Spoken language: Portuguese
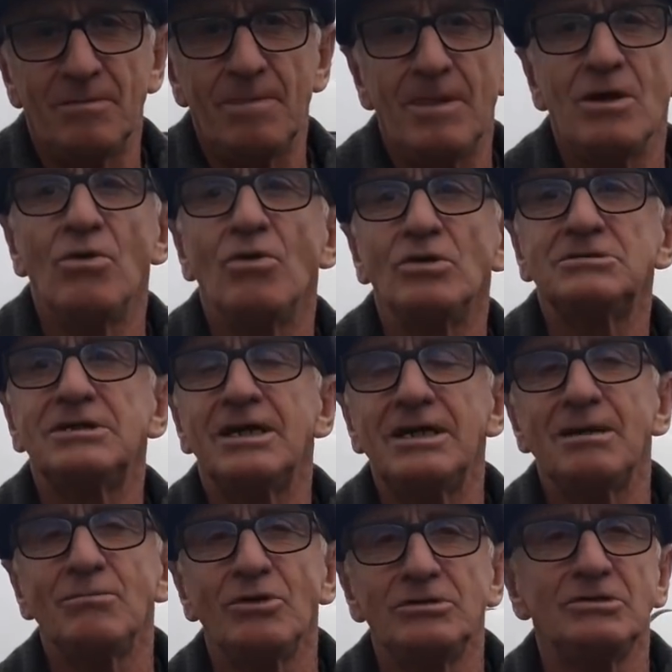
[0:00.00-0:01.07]
Eu gostaria
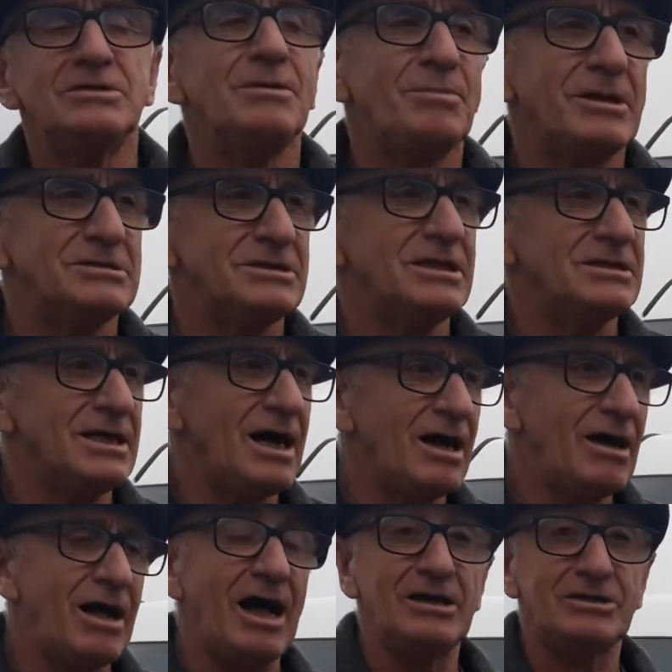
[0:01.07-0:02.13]
muito de
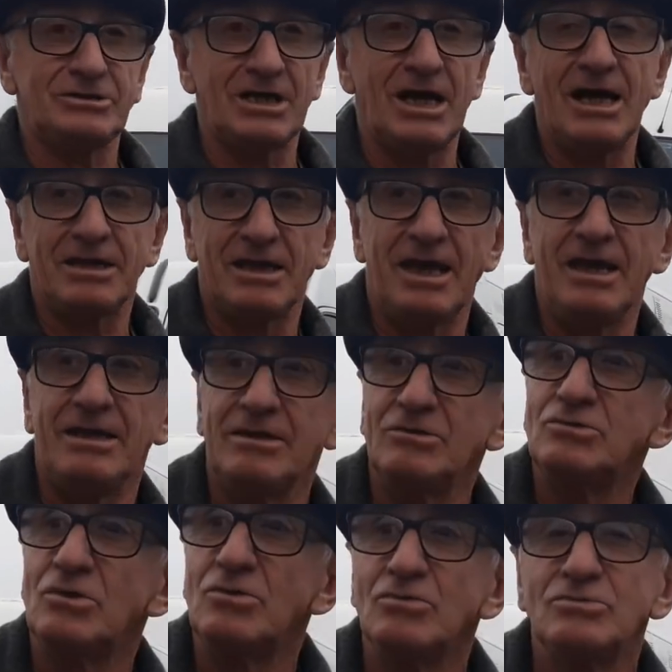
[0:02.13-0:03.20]
apresentar, achar quem,
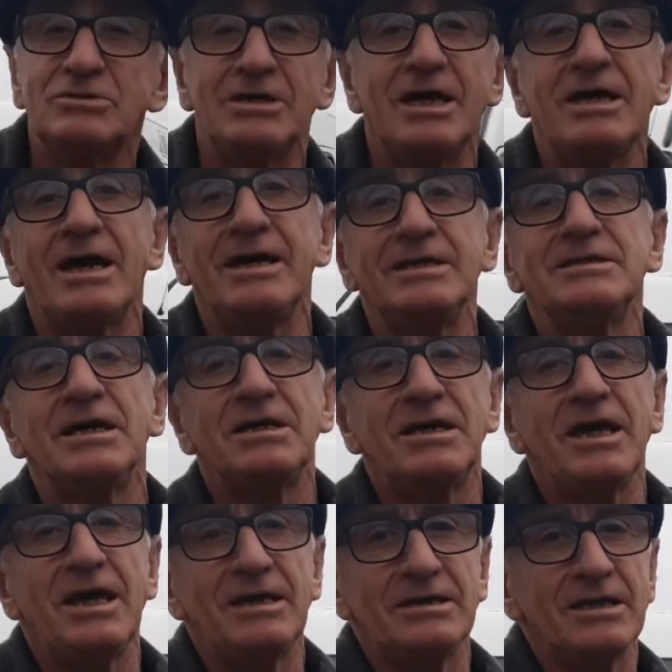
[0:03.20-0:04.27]
isso eu não sei ainda
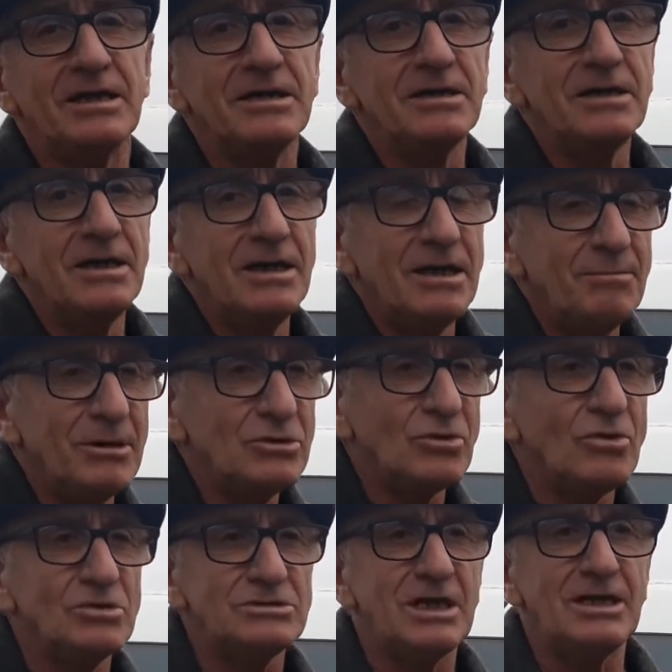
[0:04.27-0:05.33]
quem, né? Mas eu
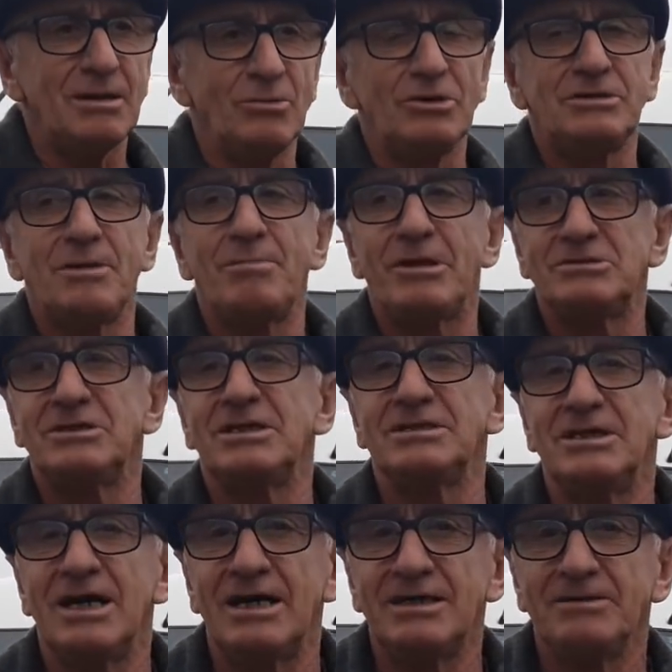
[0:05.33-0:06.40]
gostaria muito de
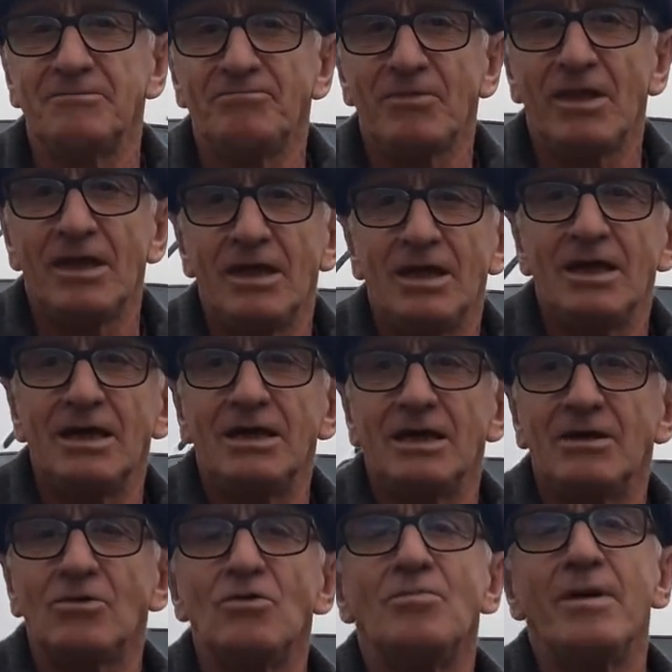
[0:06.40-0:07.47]
apresentar
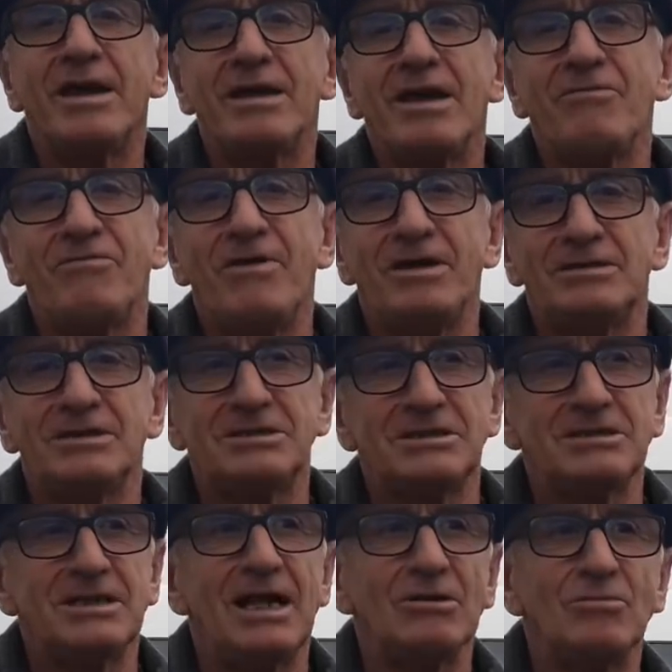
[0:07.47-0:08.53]
eh, como é que é feito
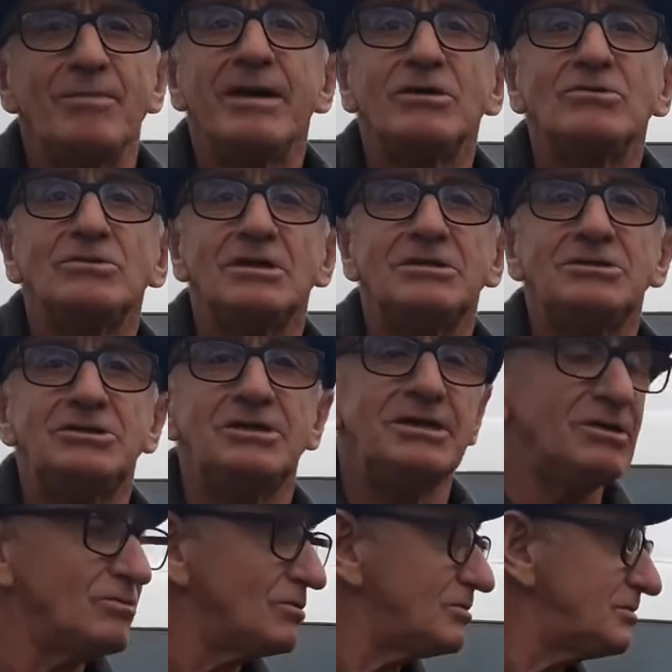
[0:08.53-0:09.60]
artesanal, como é que os
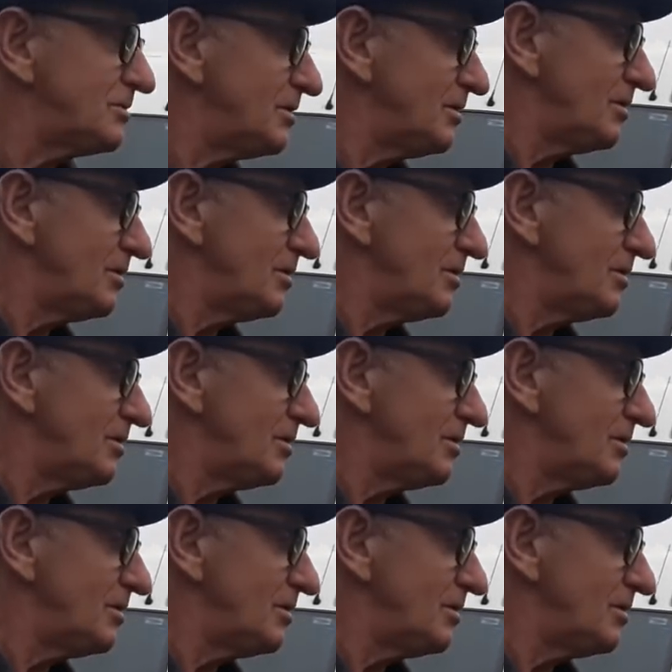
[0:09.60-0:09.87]
antigos,